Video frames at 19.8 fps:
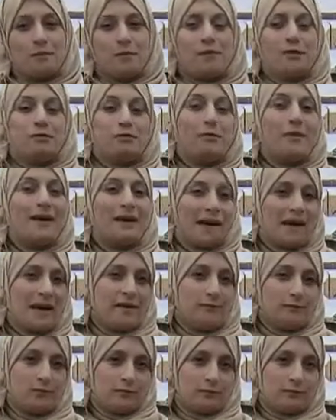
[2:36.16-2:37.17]
يفو با
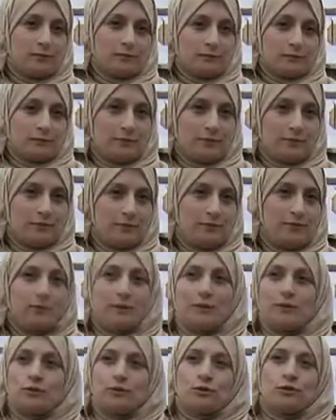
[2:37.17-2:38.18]
يخافوا
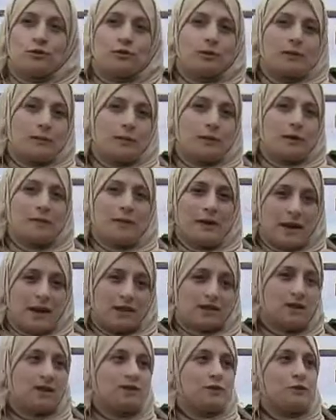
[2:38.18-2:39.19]
باسكو لو ديبلوم
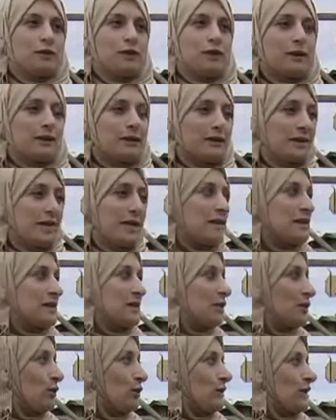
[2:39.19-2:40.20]
حاجه دي فوا كاين
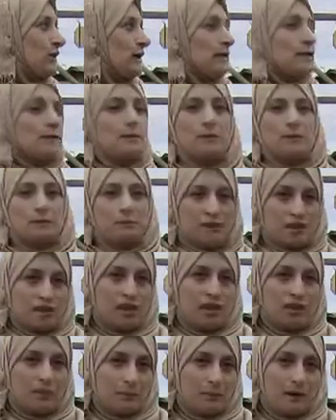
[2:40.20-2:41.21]
ناس يقول لك حنا ما صبناش
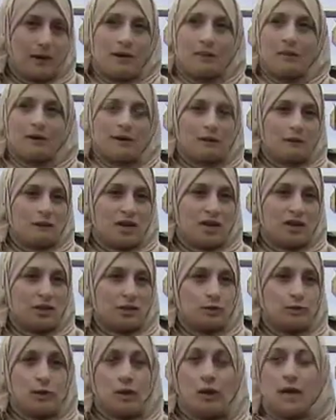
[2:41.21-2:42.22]
خدمه ما صبناش
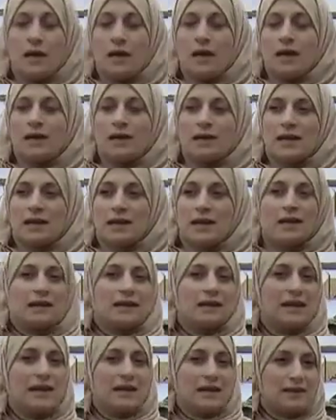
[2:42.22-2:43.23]
ايتو هي
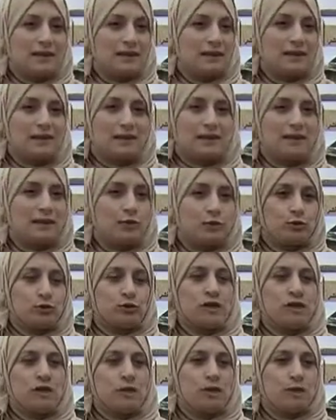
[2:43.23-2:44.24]
كاين كاع ايتيك لي
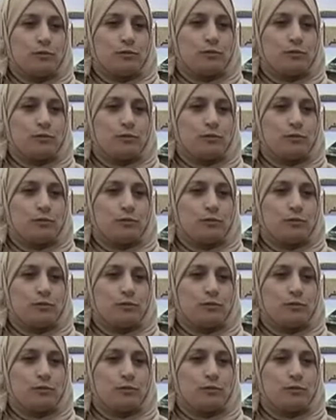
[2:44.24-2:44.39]
ديبوشي